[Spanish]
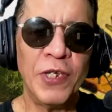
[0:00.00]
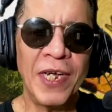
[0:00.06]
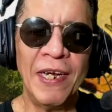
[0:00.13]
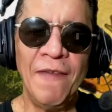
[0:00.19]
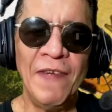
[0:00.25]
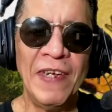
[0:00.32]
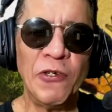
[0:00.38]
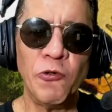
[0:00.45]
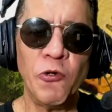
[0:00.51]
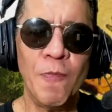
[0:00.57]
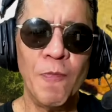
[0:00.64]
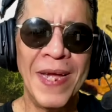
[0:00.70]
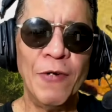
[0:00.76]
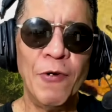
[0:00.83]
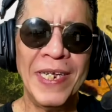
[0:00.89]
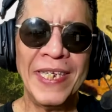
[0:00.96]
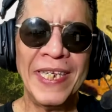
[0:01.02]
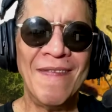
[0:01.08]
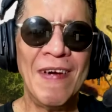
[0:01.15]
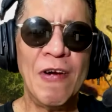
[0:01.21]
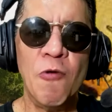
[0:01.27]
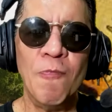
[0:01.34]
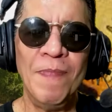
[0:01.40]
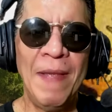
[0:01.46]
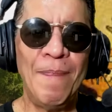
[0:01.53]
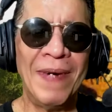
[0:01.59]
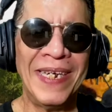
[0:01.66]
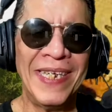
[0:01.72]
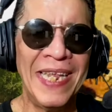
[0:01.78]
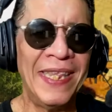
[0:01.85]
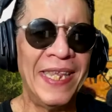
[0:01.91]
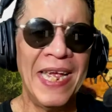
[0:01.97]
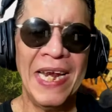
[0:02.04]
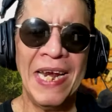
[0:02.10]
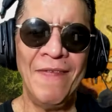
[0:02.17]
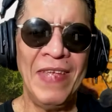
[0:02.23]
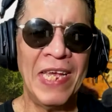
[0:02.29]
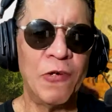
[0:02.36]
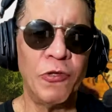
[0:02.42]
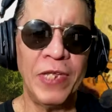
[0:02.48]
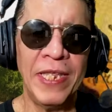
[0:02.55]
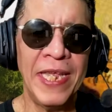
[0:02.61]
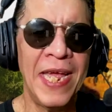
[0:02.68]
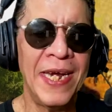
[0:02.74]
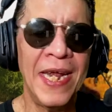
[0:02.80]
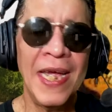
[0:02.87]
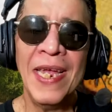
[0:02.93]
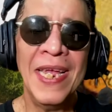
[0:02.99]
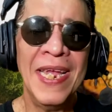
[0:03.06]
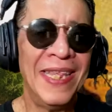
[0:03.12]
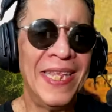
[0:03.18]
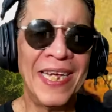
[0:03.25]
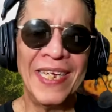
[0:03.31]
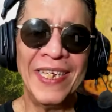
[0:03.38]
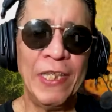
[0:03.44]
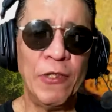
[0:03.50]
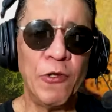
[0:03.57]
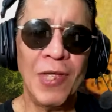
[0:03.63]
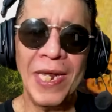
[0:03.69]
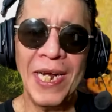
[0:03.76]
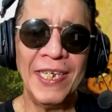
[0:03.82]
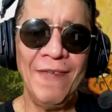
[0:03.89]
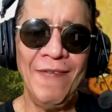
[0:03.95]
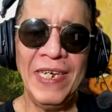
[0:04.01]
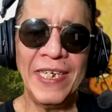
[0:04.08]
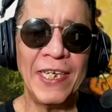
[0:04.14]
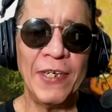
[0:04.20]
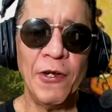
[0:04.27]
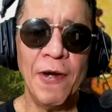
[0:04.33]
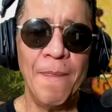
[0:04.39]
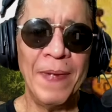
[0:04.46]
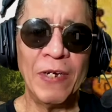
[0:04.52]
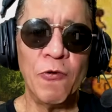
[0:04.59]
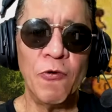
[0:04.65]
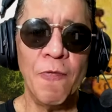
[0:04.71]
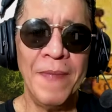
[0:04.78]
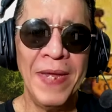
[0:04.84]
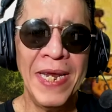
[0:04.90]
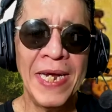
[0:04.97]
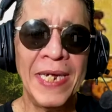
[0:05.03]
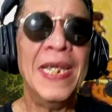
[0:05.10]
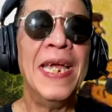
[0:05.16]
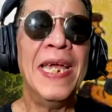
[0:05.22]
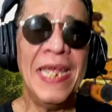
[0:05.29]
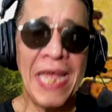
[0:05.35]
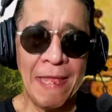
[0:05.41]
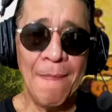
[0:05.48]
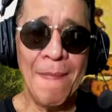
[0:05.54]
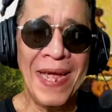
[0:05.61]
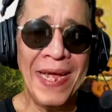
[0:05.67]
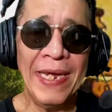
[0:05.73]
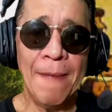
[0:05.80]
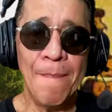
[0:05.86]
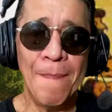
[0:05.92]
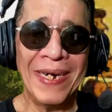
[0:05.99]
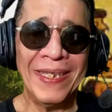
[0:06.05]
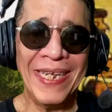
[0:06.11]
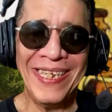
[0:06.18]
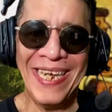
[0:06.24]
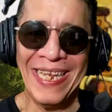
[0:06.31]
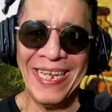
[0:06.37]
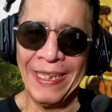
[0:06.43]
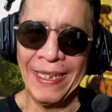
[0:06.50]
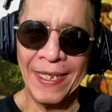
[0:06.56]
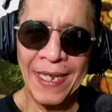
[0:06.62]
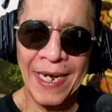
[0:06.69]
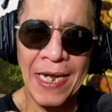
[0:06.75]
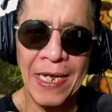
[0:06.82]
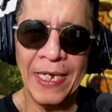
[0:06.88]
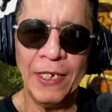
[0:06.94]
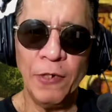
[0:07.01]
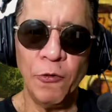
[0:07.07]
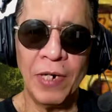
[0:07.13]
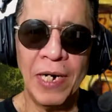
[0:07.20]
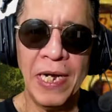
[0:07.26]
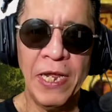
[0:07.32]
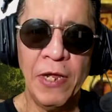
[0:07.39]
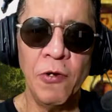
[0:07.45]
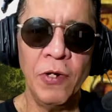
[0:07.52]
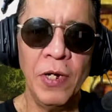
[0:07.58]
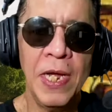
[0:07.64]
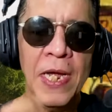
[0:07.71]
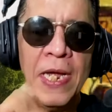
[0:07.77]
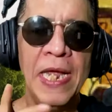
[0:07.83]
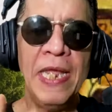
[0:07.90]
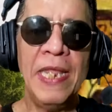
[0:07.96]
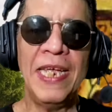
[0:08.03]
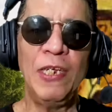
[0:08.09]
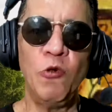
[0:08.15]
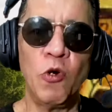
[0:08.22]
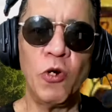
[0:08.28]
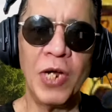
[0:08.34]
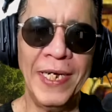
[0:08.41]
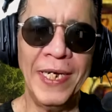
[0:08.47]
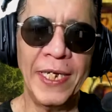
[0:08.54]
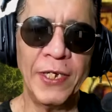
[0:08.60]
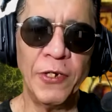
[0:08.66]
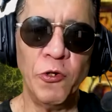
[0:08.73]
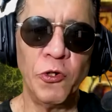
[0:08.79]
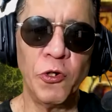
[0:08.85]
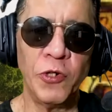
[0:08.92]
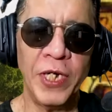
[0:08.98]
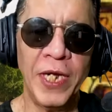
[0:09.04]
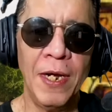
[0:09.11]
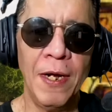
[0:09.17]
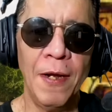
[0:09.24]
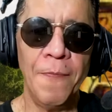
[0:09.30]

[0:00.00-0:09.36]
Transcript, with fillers: sacrificios humanos estaban omnipresentes en la vida cotidiana de casi todas las civilizaciones precolombinas y además eran parte central de su religión y de su organización social.